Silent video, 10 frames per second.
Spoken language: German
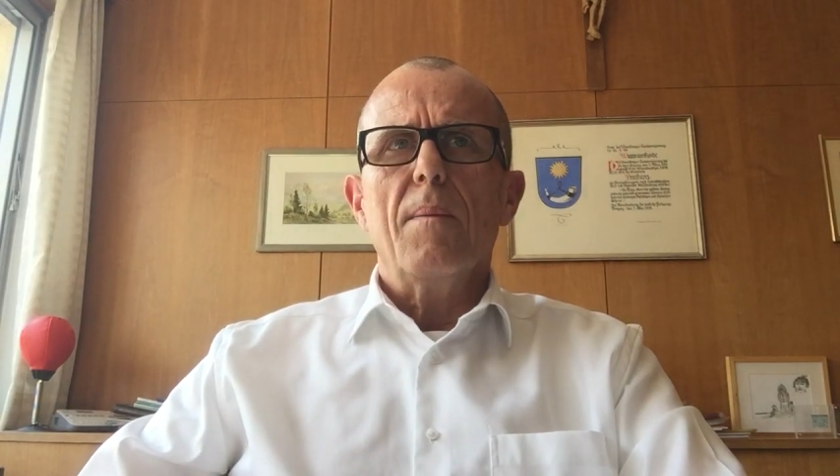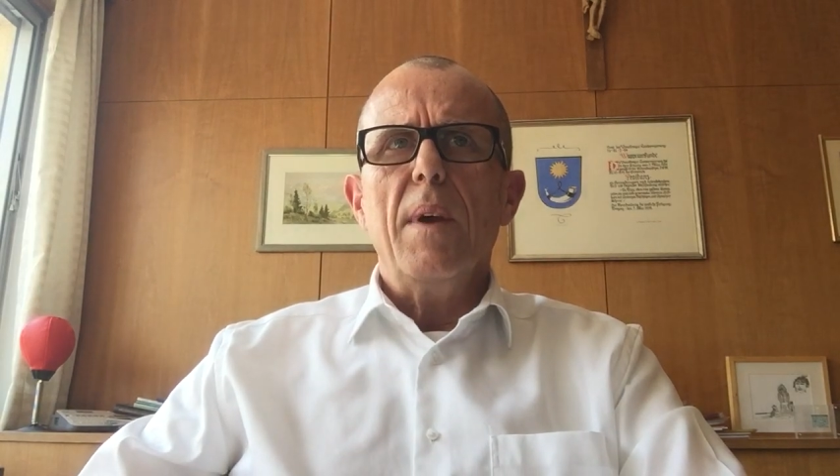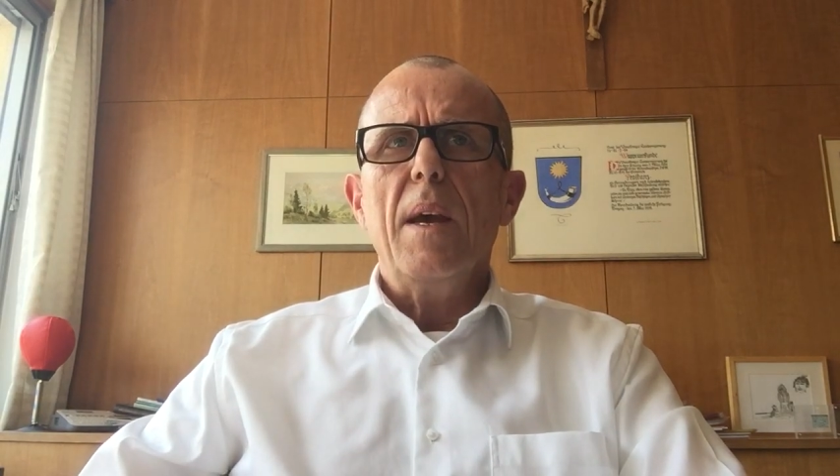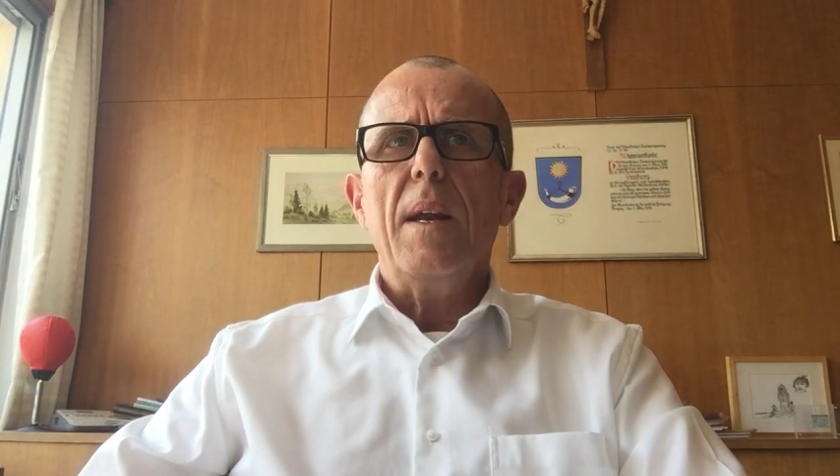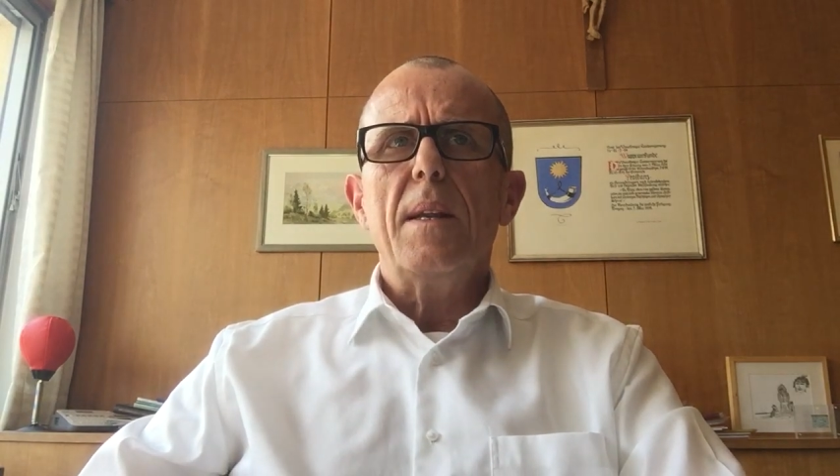
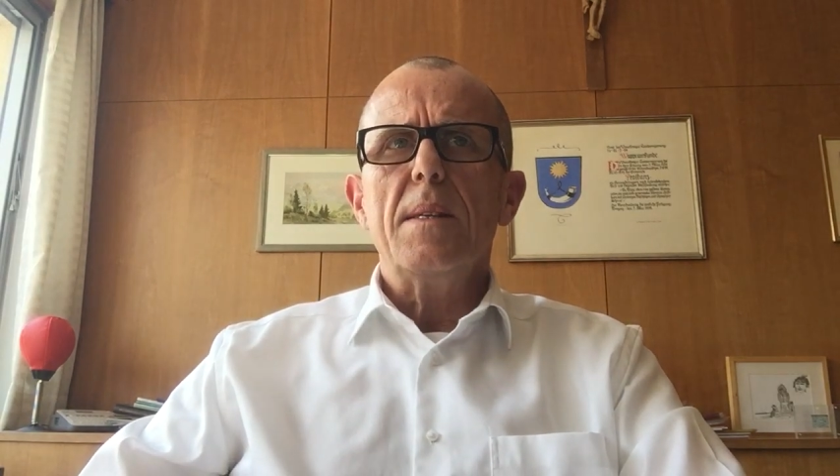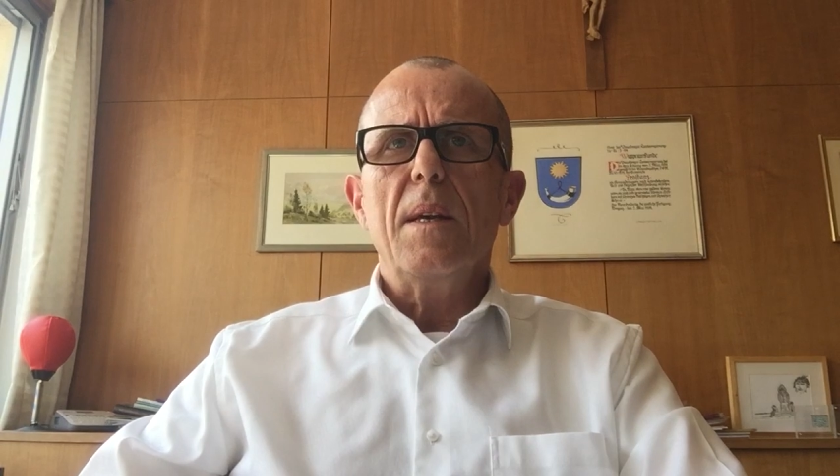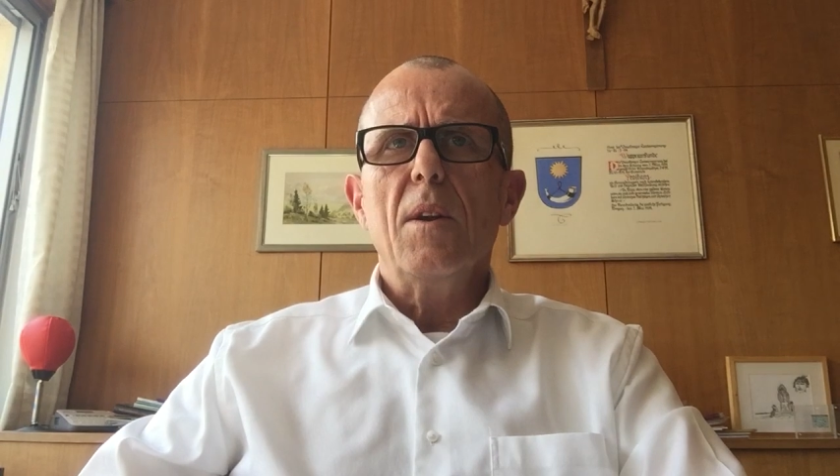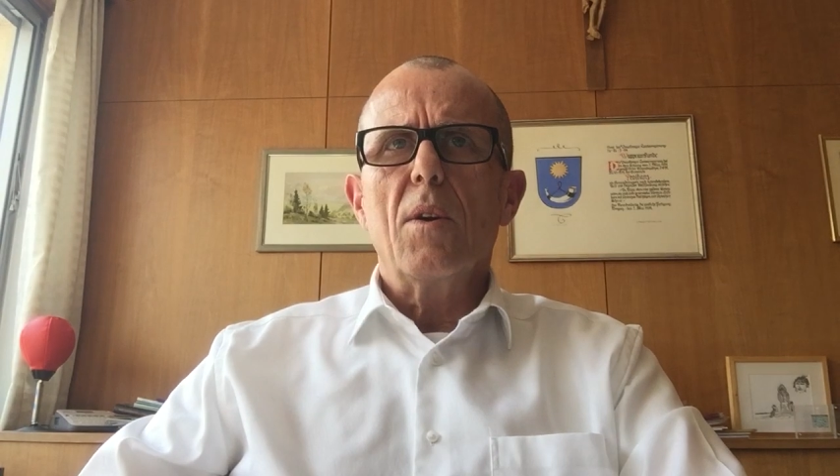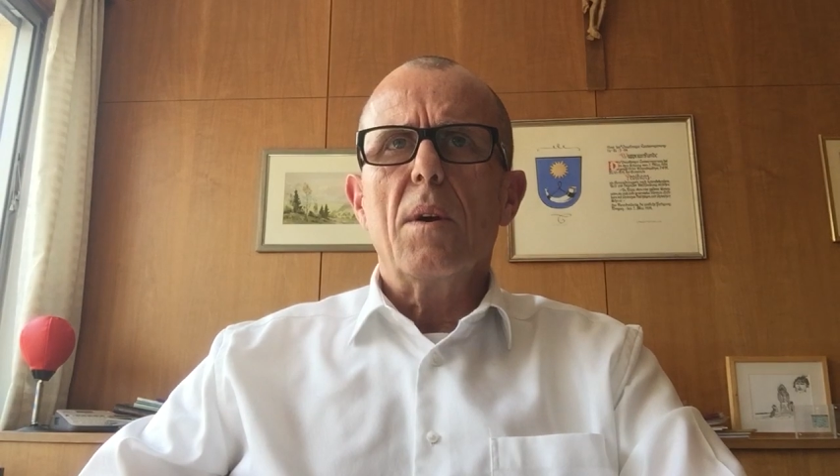Wer hätte
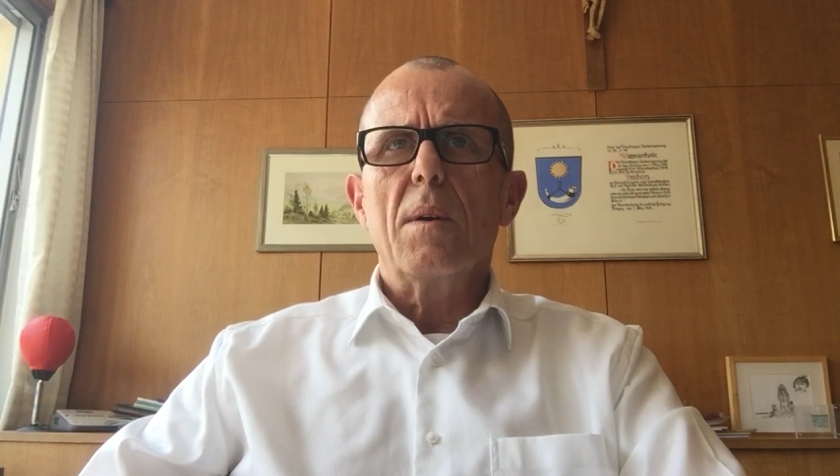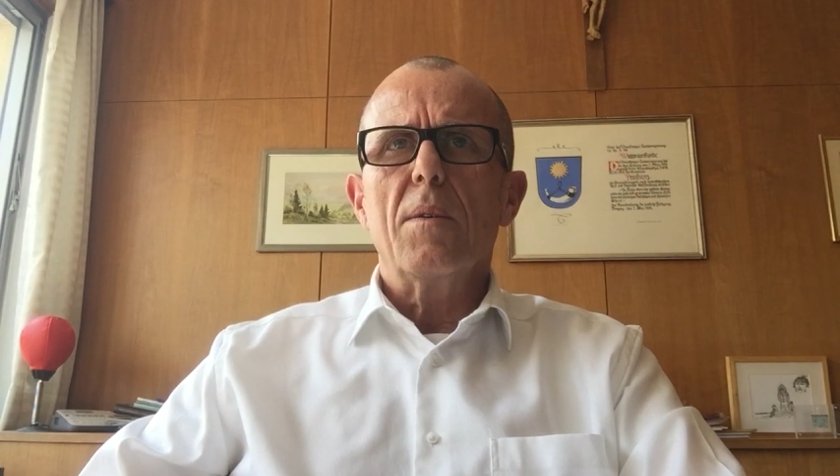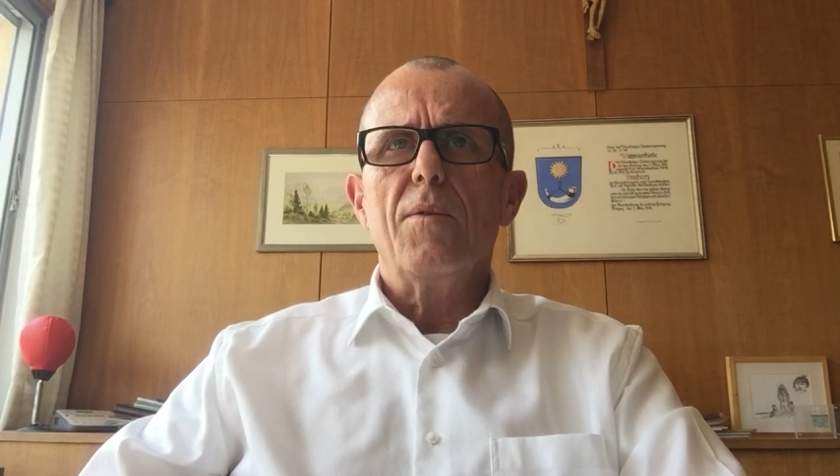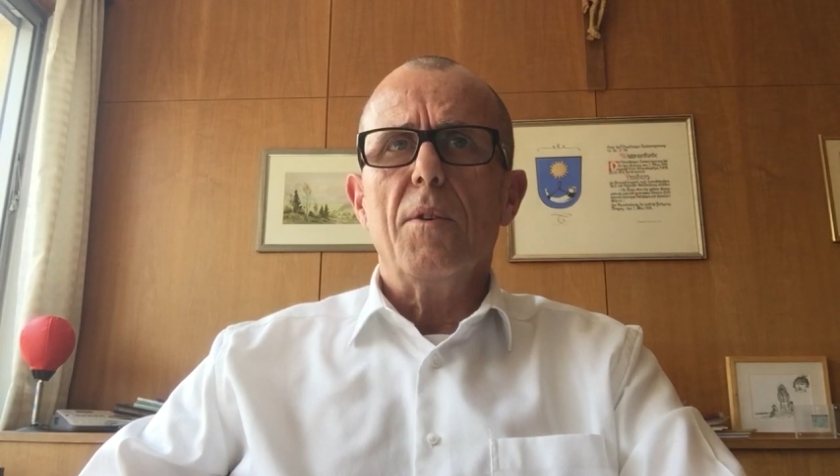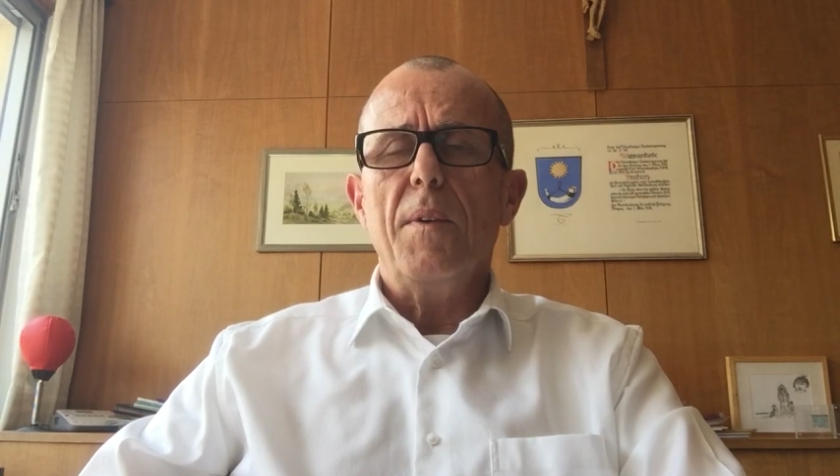sich noch
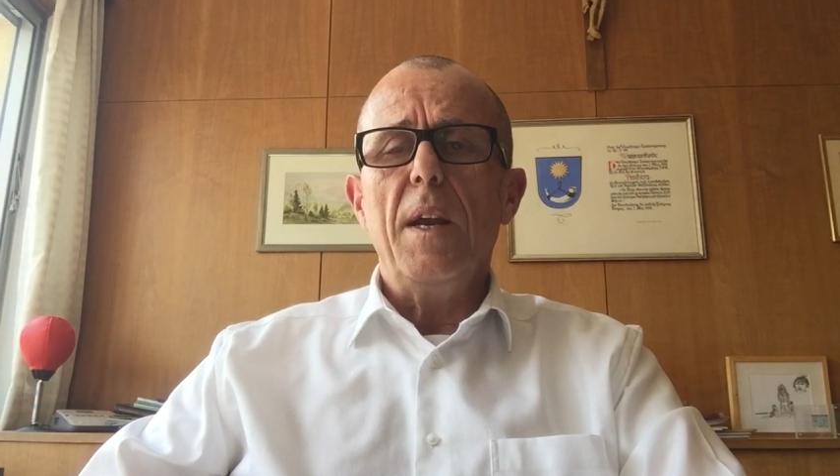vor